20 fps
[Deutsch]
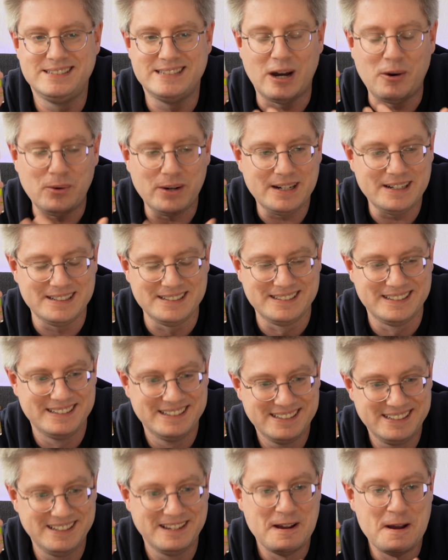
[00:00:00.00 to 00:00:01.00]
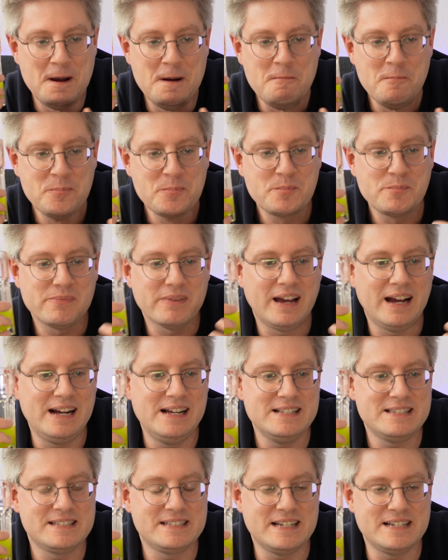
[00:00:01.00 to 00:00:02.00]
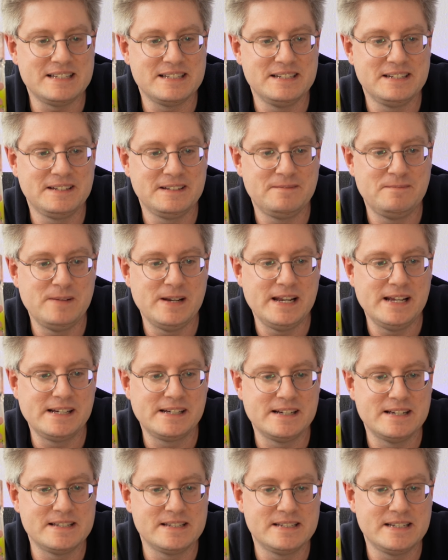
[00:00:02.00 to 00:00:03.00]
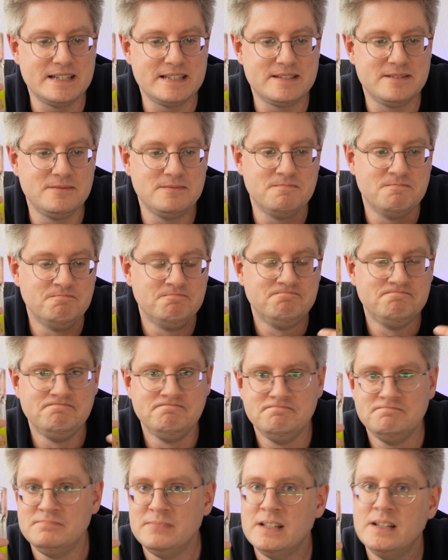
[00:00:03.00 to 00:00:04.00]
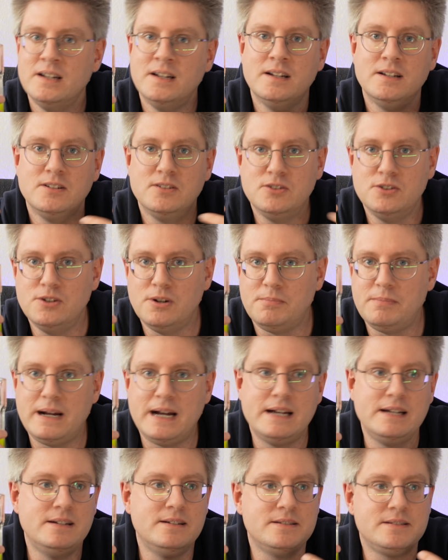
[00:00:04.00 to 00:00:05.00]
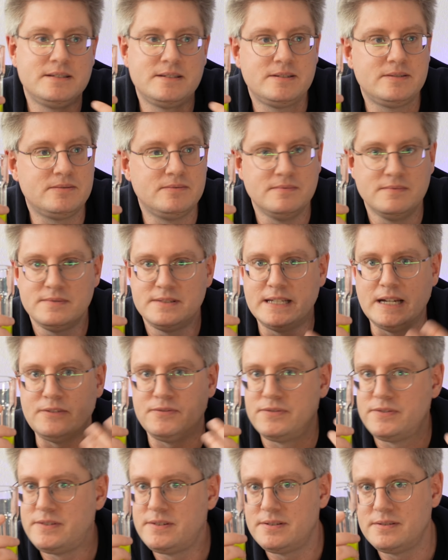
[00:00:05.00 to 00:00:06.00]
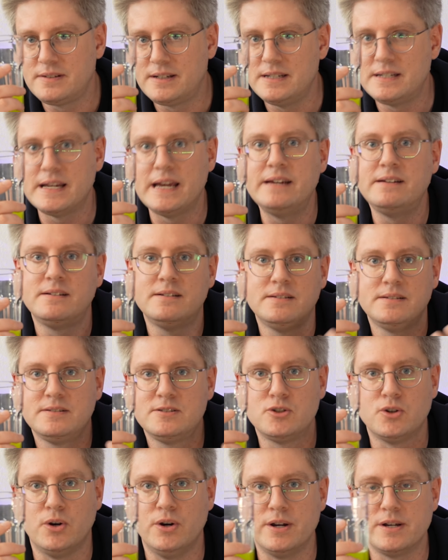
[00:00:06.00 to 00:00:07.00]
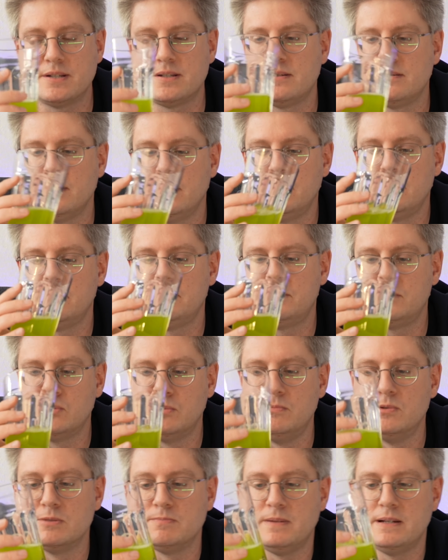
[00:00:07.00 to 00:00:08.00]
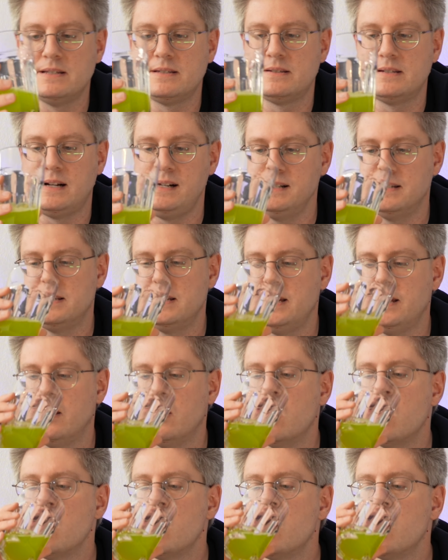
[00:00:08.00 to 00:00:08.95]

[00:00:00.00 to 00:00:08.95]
sauer, als dass ich mir denke, es ist jetzt ein normales Saftgetränkzeugs. Ne? So muss man es halt sehen.